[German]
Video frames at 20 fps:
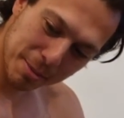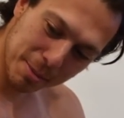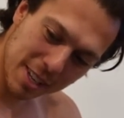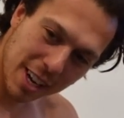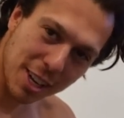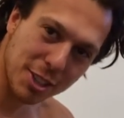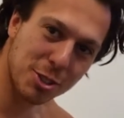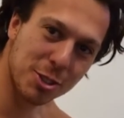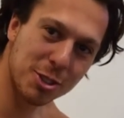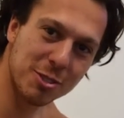bis
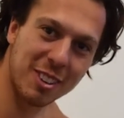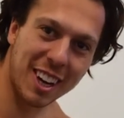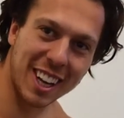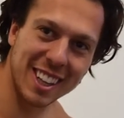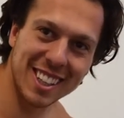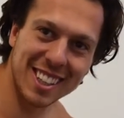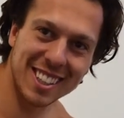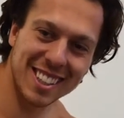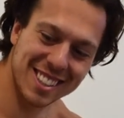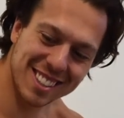acht Stunden
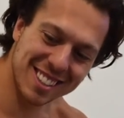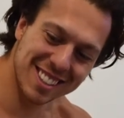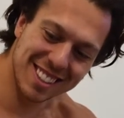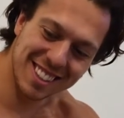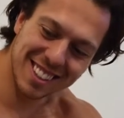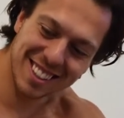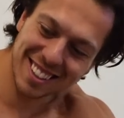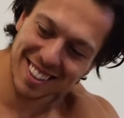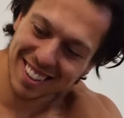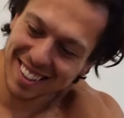wandern, das ist
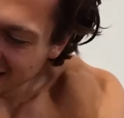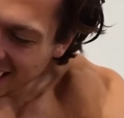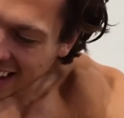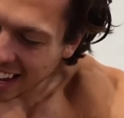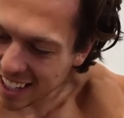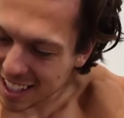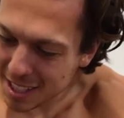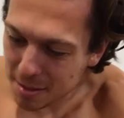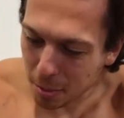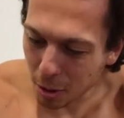nicht
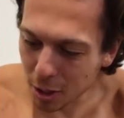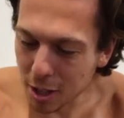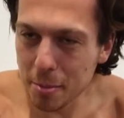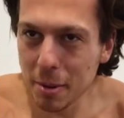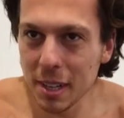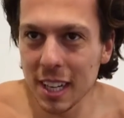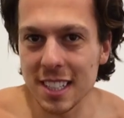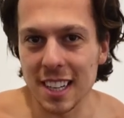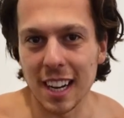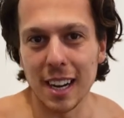eines aber,
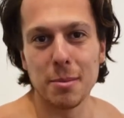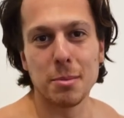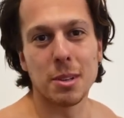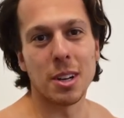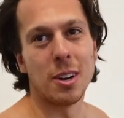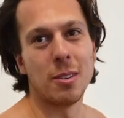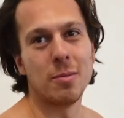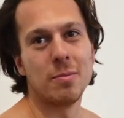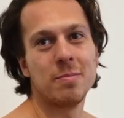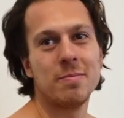Bodybuilders Album.
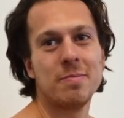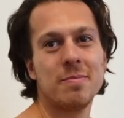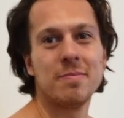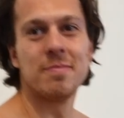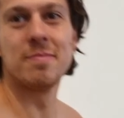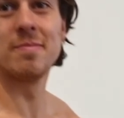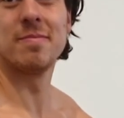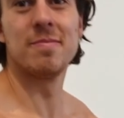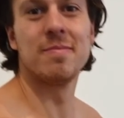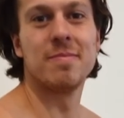Aber
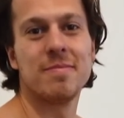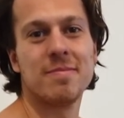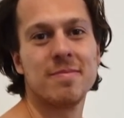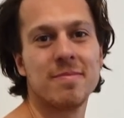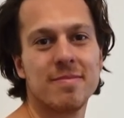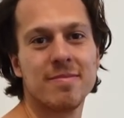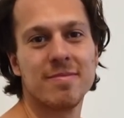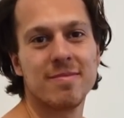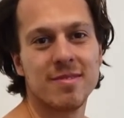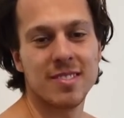dafür
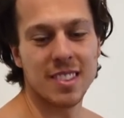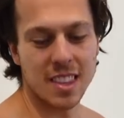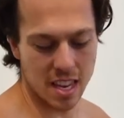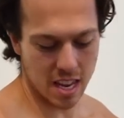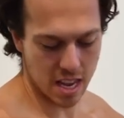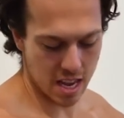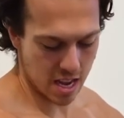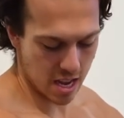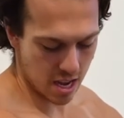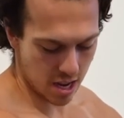ist die
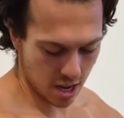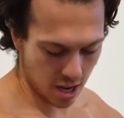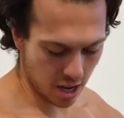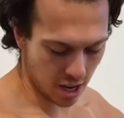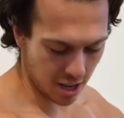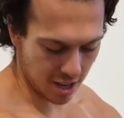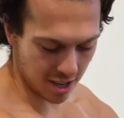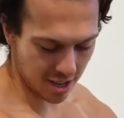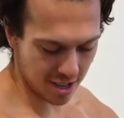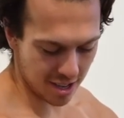Form, finde ich, noch
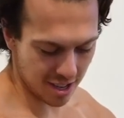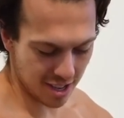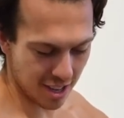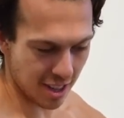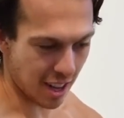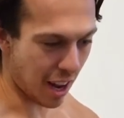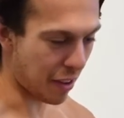ja. immer am